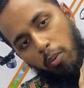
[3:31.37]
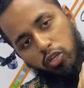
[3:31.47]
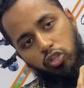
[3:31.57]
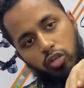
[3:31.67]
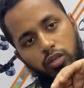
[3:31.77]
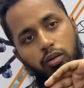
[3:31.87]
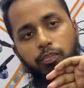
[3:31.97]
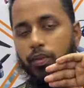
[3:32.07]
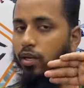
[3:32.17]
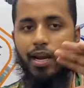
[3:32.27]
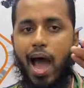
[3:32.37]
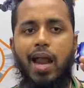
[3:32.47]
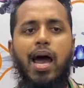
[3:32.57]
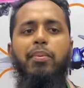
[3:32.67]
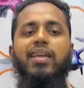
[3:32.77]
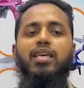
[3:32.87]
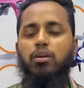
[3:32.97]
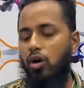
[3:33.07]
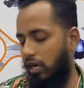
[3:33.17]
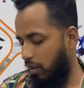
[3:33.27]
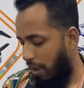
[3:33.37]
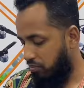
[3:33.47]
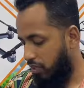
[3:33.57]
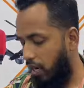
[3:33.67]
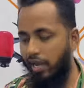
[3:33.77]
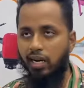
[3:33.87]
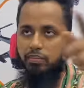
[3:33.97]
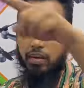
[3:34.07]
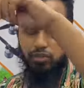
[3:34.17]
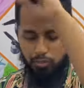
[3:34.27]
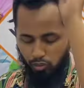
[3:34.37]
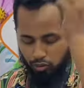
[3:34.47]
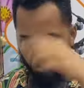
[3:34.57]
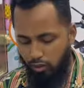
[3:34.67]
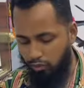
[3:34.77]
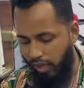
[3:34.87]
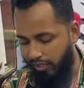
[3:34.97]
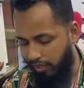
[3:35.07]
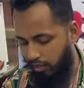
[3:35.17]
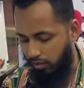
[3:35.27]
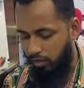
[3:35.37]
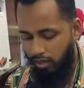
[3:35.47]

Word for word: অবশ্যই ভিডিওর কারণে না না ভাই কি বলেন এটা ব্যবসা এখানে ব্যবসা পুরো দোকান ঘুরে দেখান